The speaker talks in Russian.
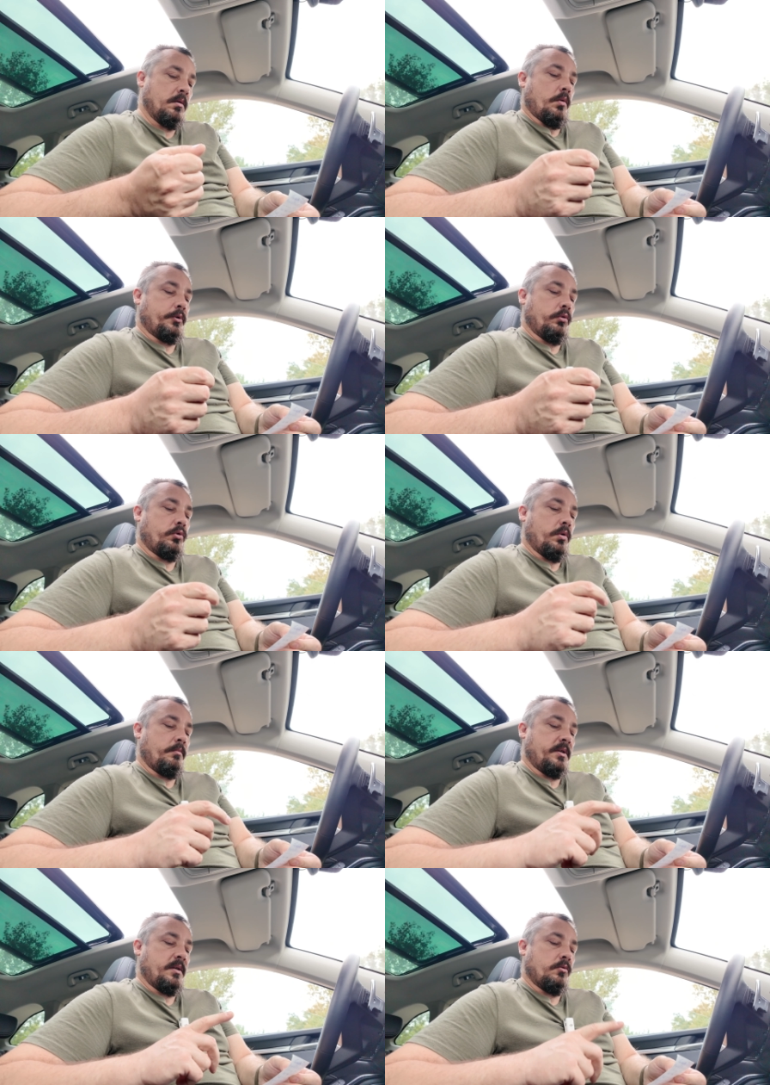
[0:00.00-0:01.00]
Общую
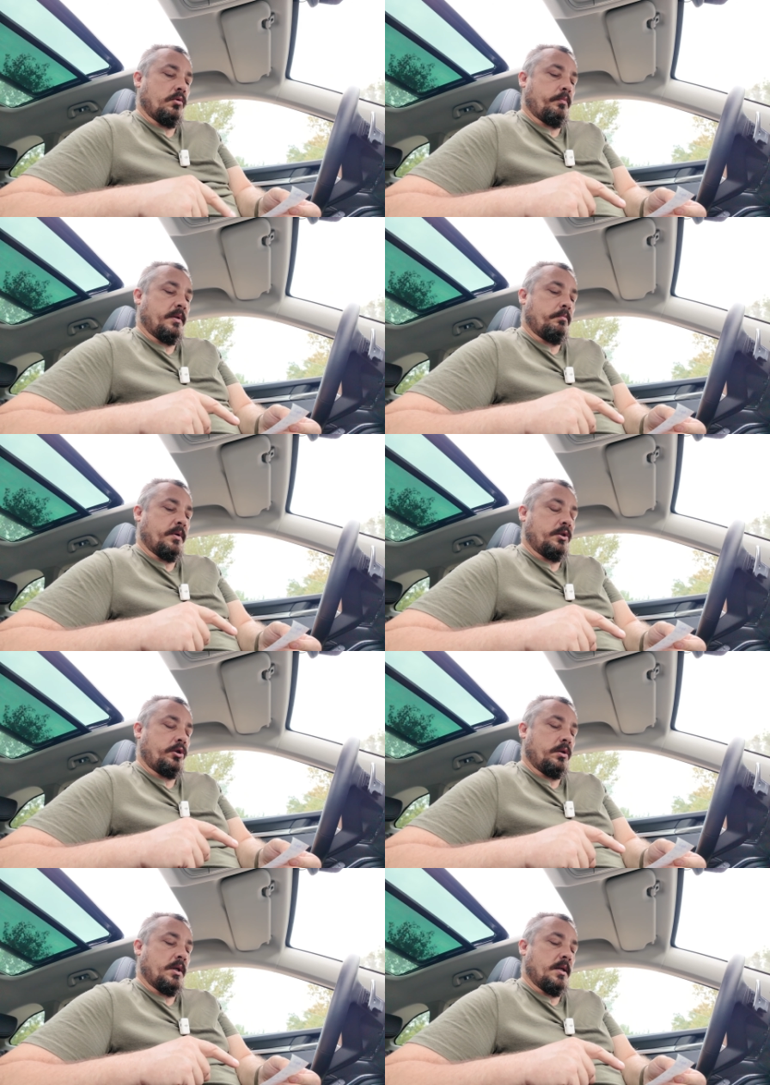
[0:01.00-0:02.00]
стоимость я тут
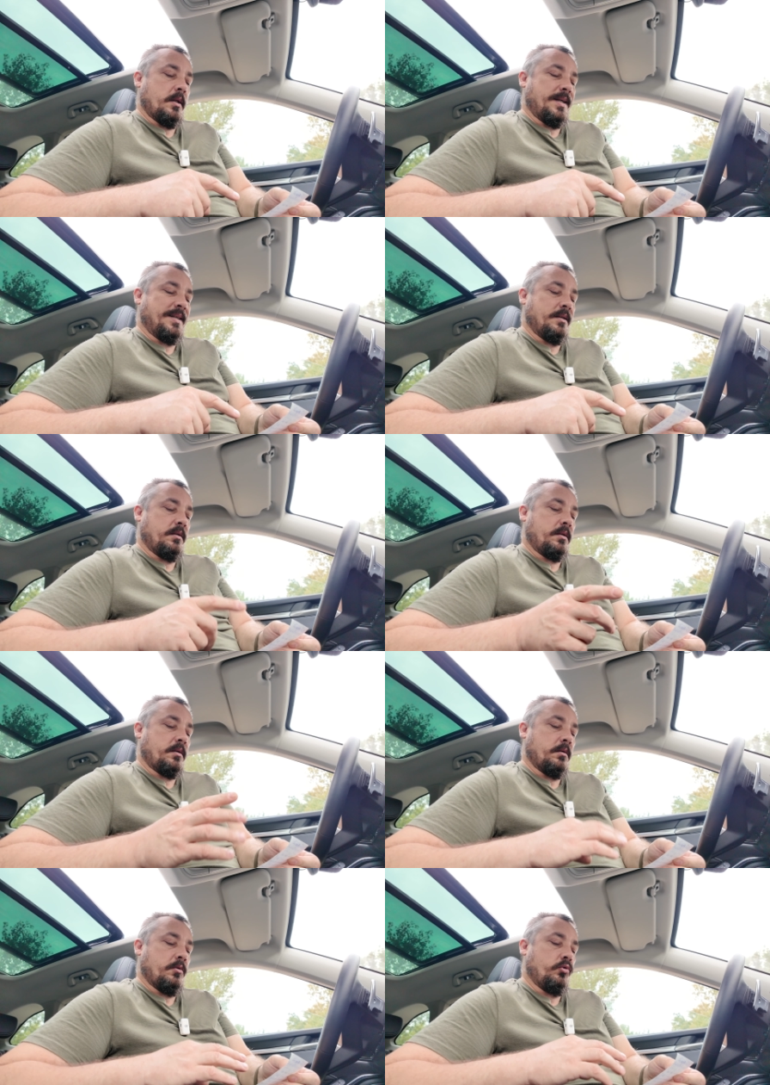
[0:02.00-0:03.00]
подсчитал э,
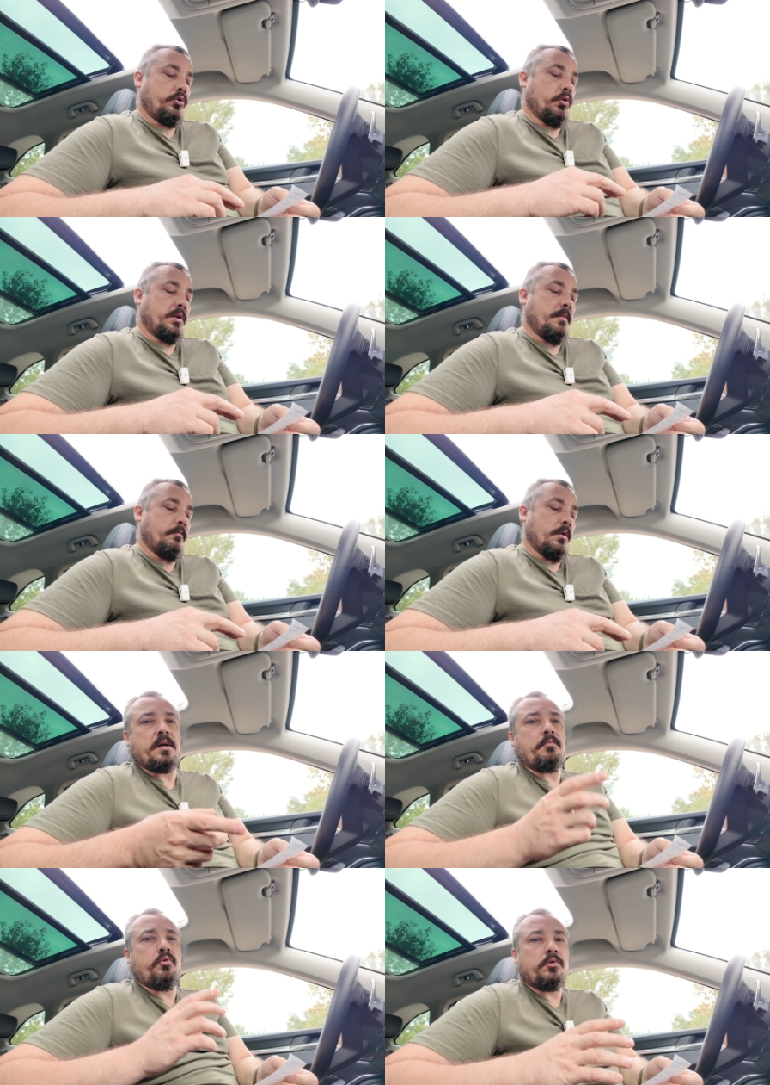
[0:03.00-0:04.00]
с учетом за
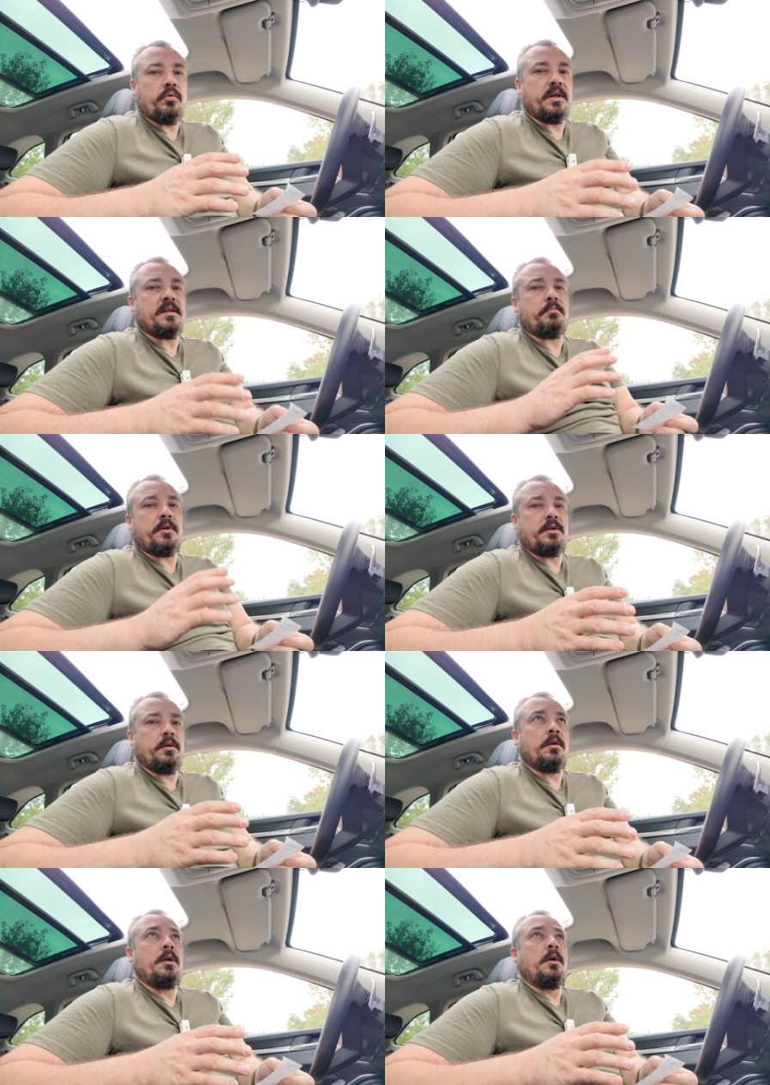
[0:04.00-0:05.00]
работу я
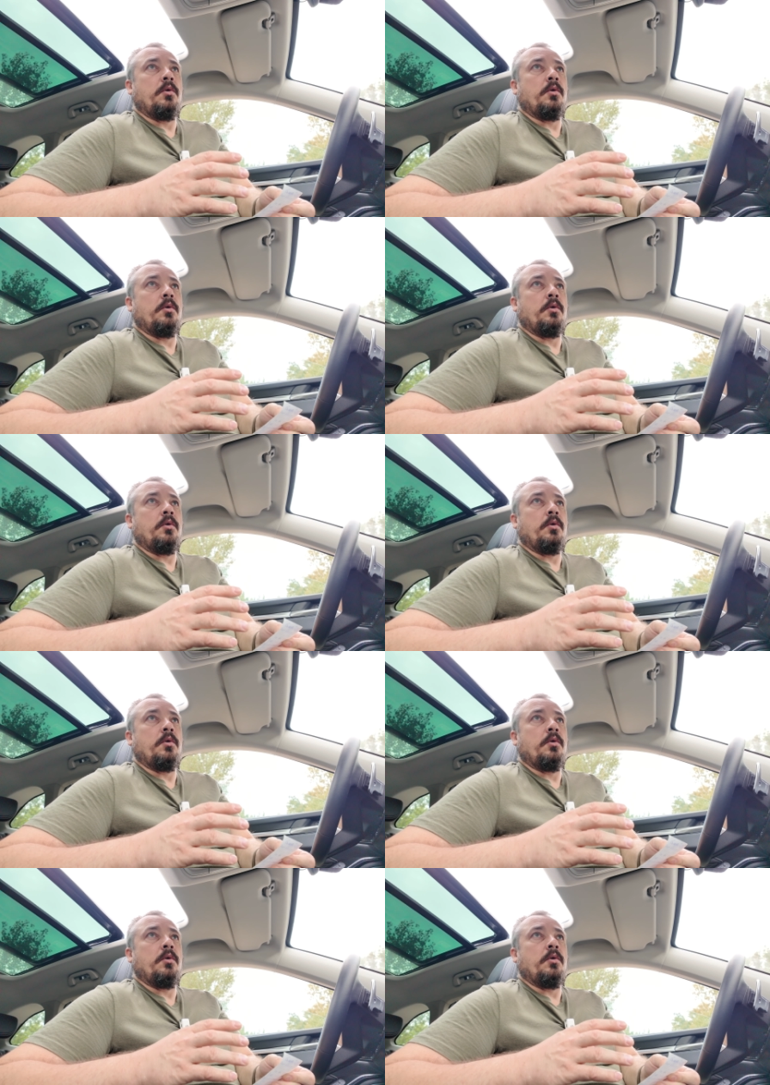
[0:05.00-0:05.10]
заплатил